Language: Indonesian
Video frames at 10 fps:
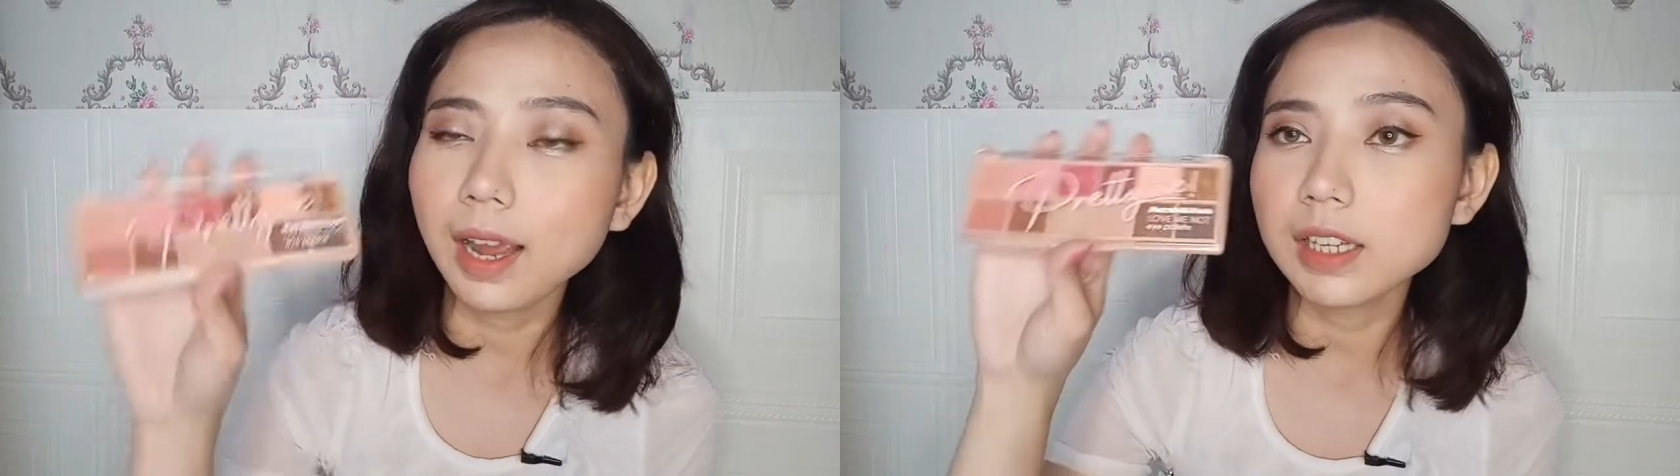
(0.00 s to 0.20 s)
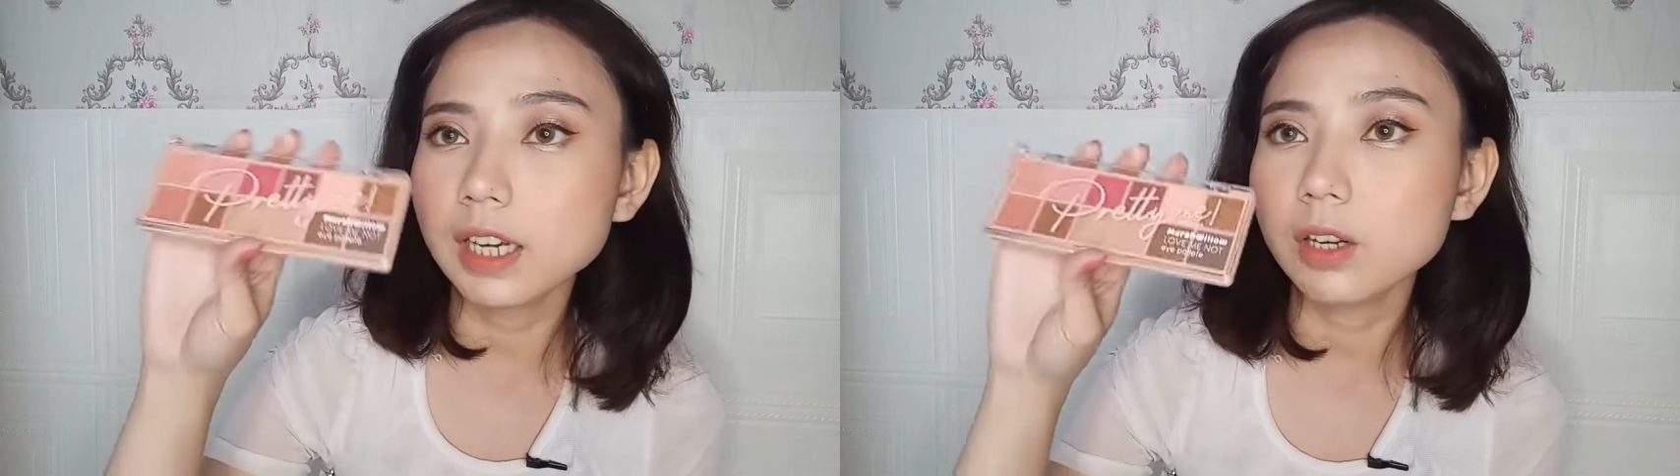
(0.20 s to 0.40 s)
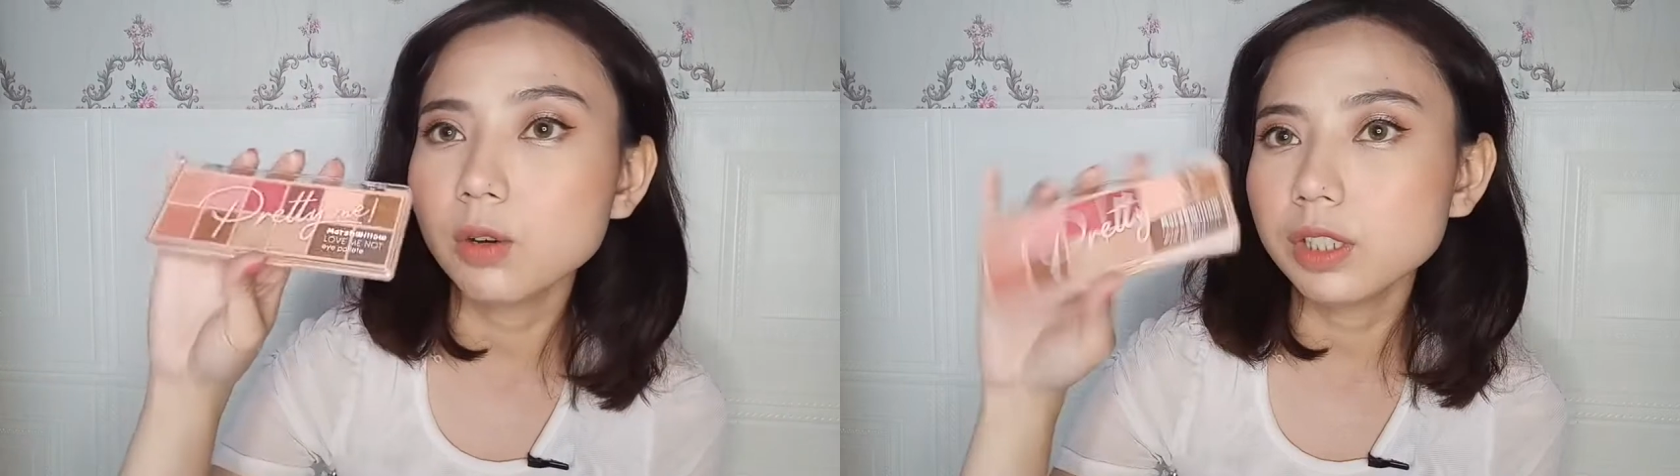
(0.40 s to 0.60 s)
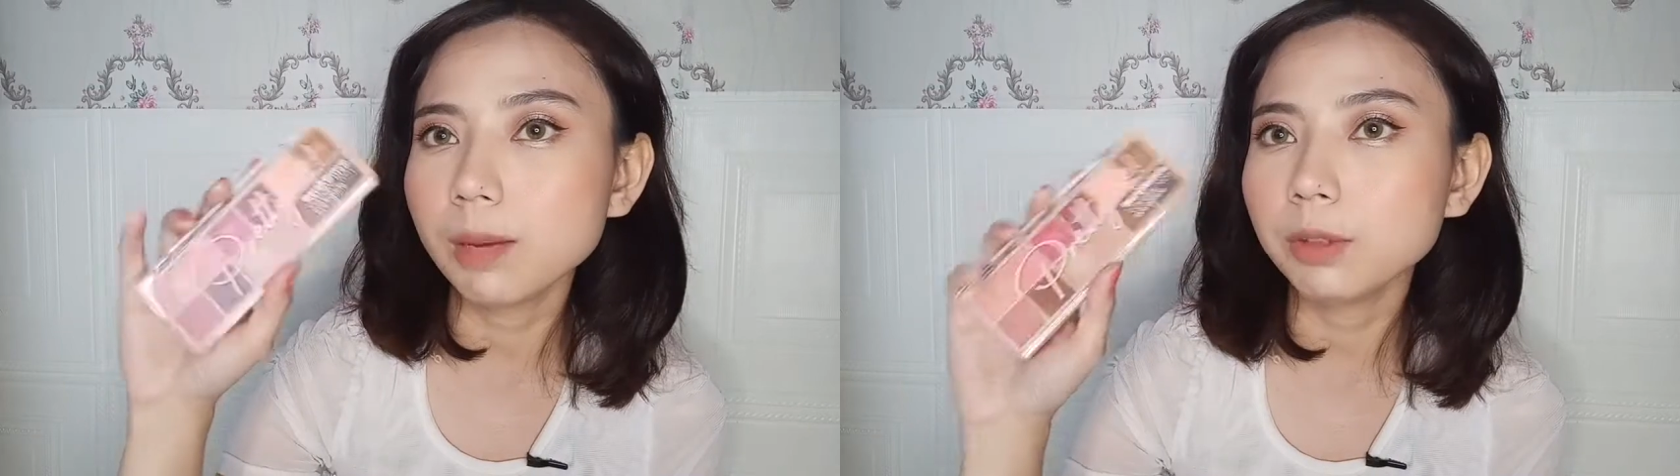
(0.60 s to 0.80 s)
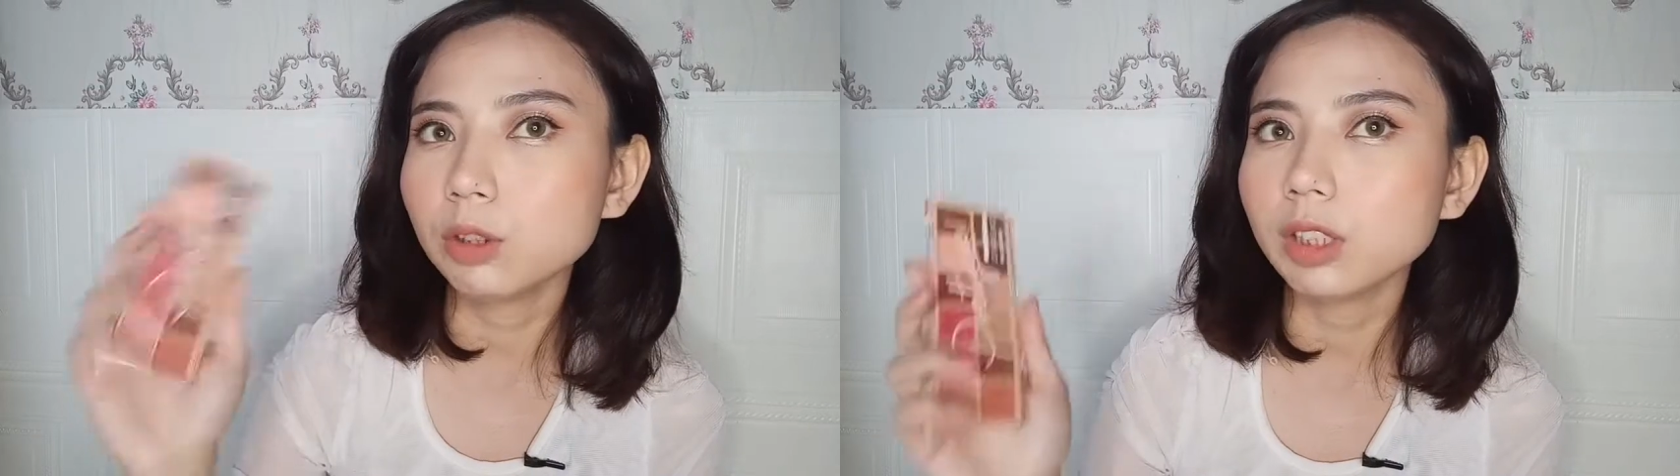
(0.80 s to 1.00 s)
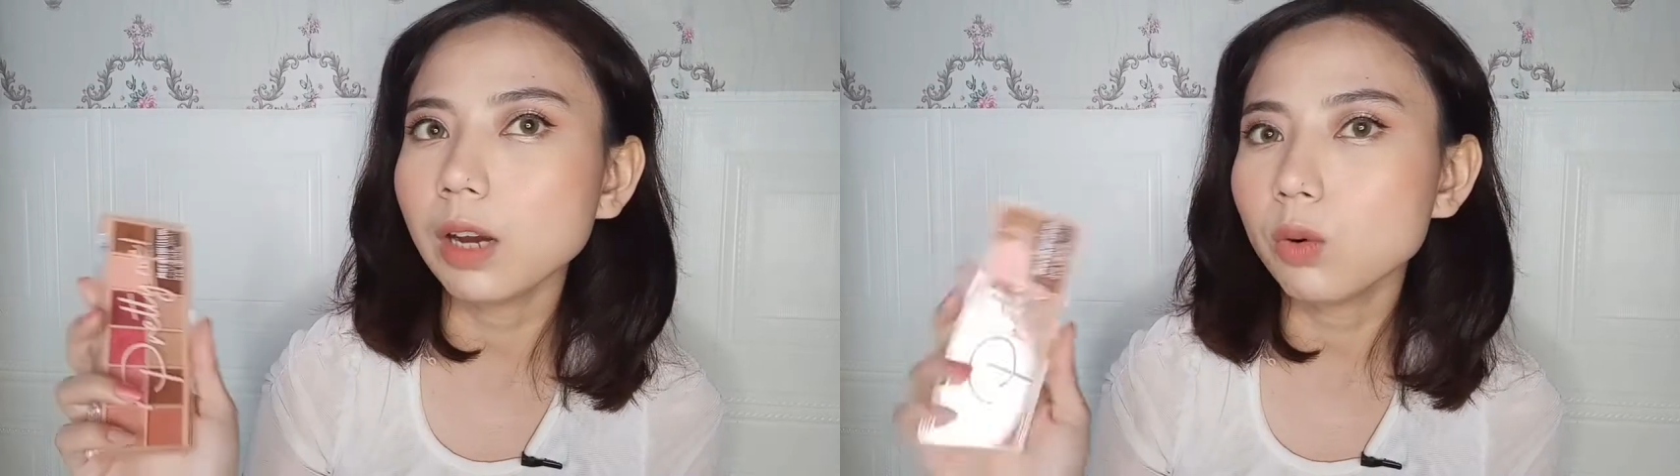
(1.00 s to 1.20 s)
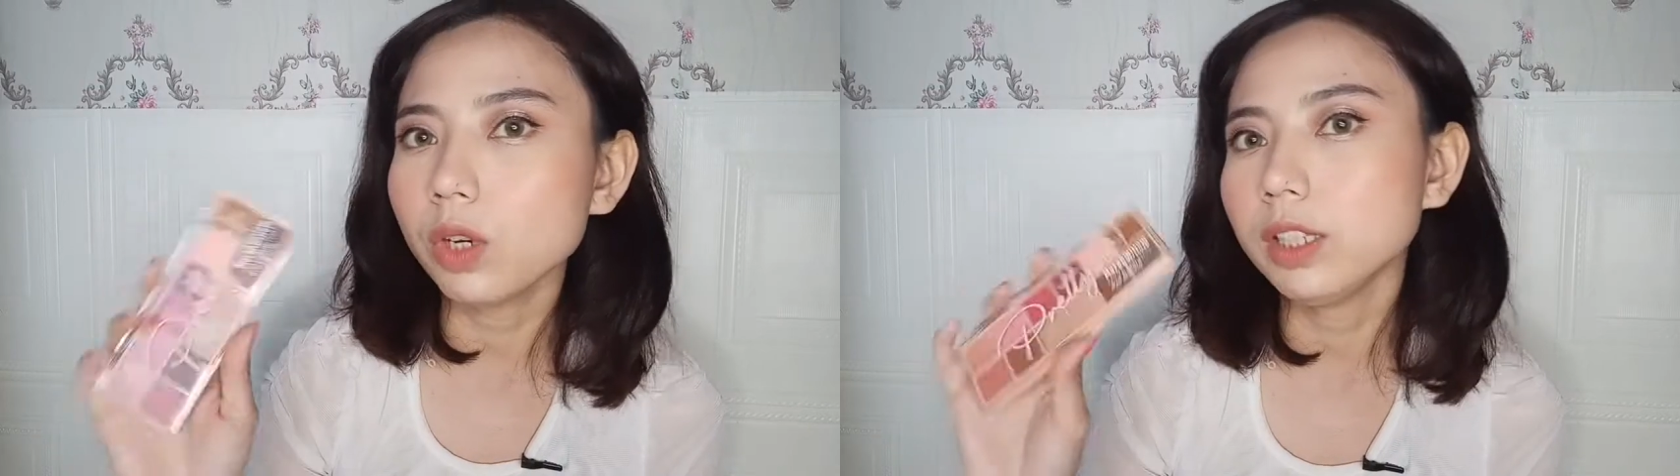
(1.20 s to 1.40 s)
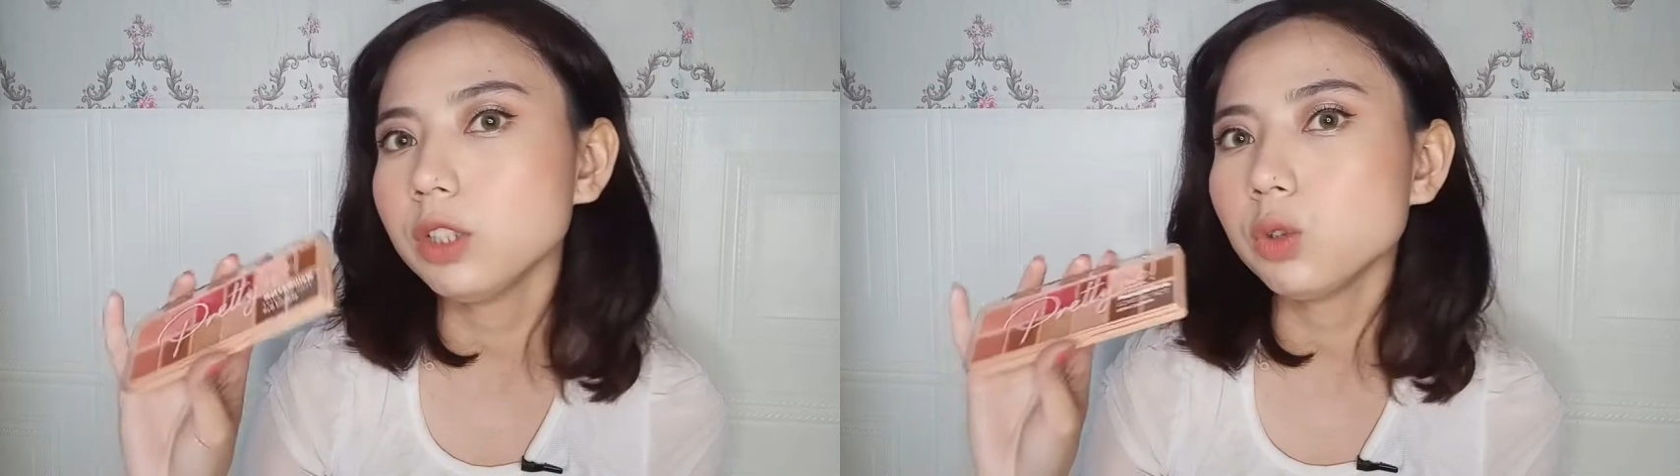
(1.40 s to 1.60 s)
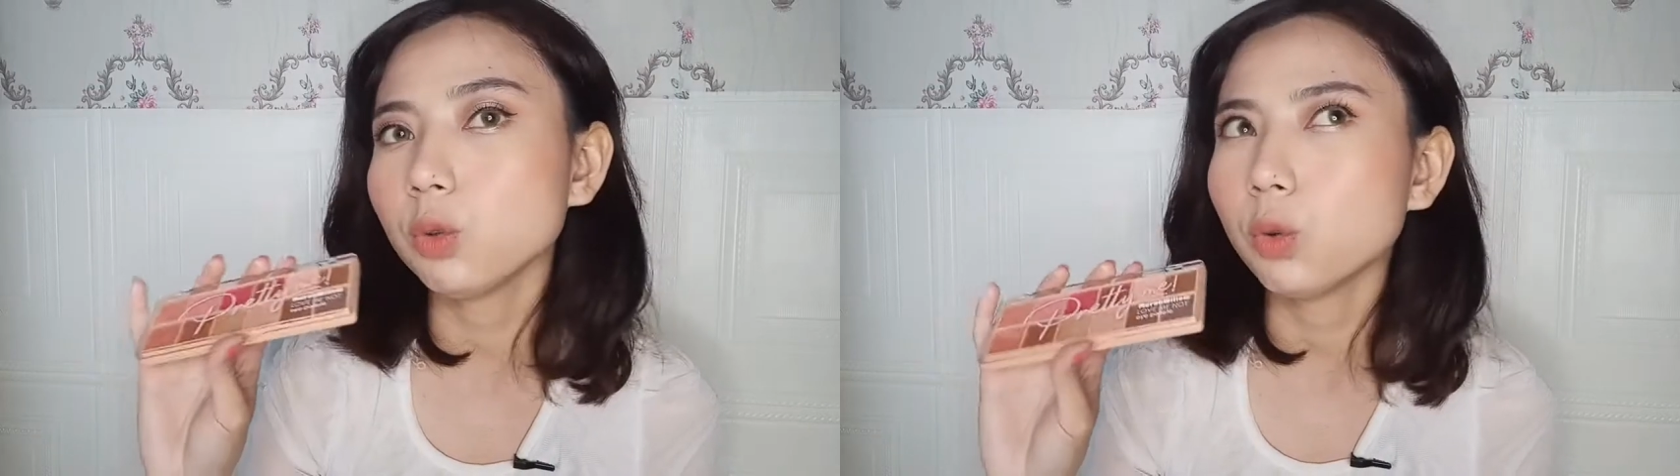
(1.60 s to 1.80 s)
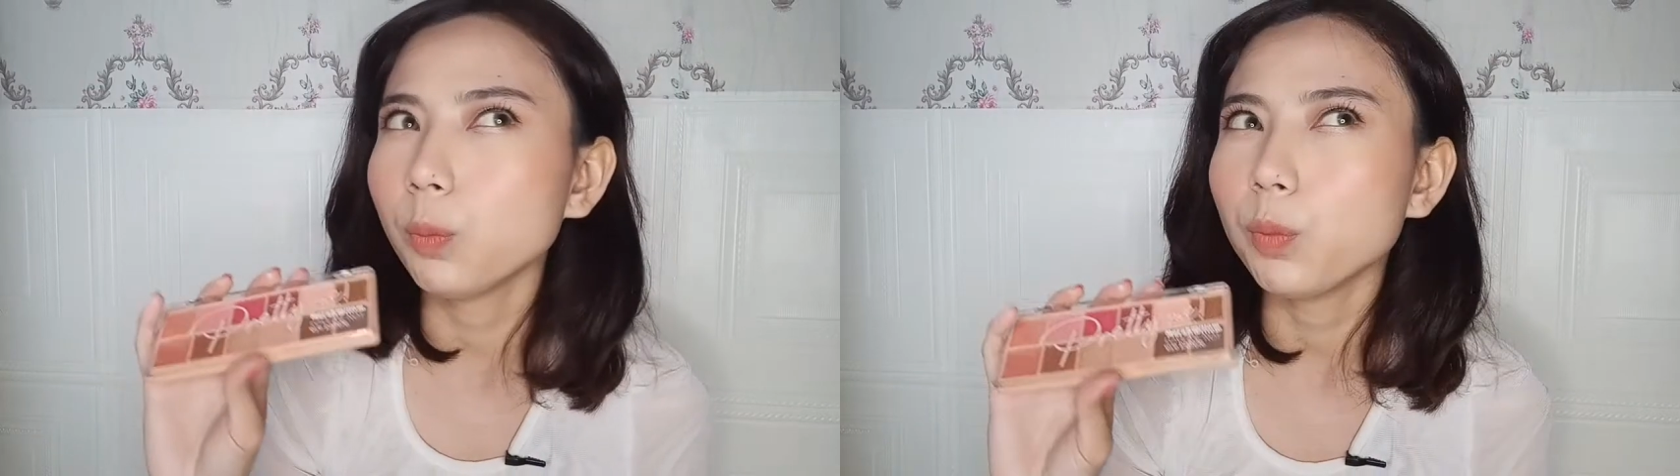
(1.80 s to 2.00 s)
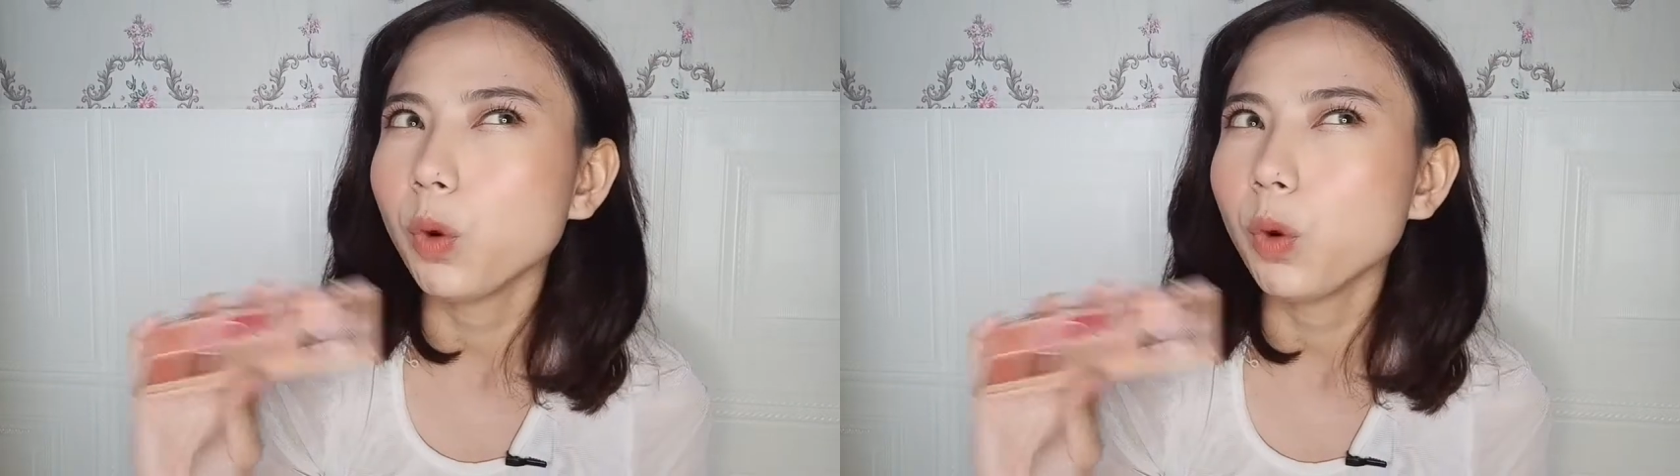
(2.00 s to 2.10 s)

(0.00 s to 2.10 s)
eyeshadownya menurut aku ini cukup